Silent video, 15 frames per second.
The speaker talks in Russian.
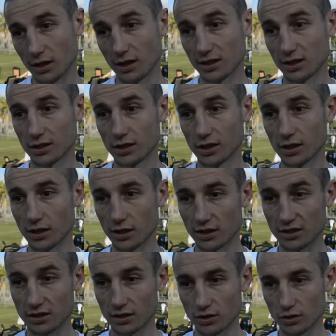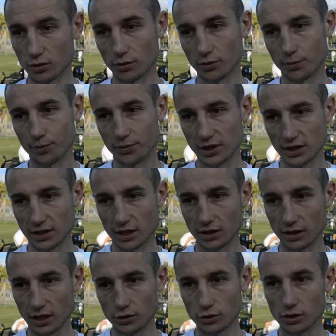для защитника, скажу,
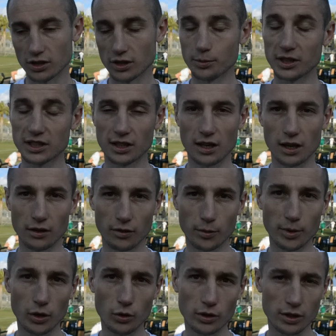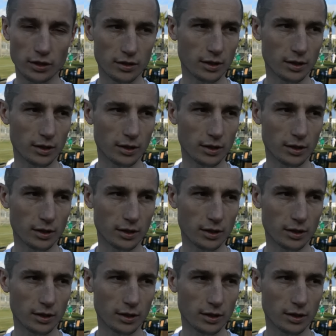надежнее мы сыграли в обороне,